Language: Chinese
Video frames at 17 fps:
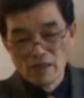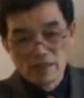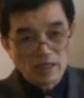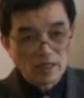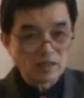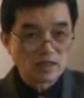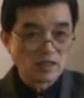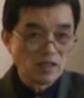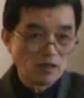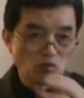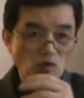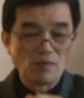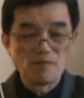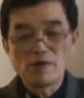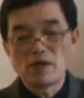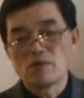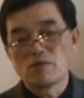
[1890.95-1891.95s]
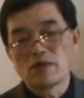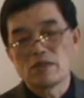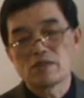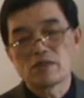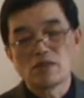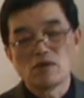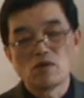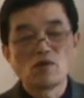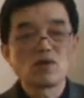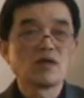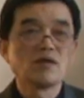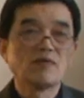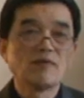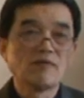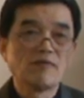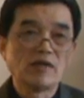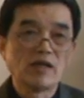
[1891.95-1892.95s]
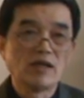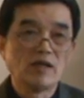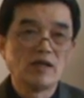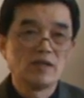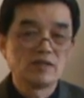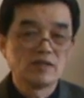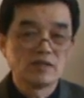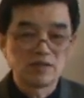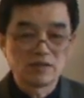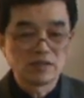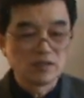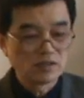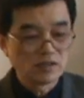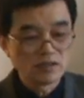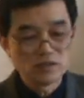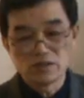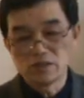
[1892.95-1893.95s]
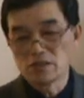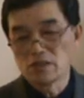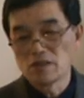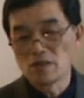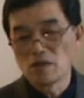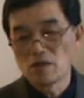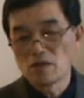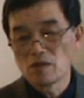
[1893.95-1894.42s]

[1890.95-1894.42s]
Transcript: 它就可以转变为这个农耕文明了。这就是。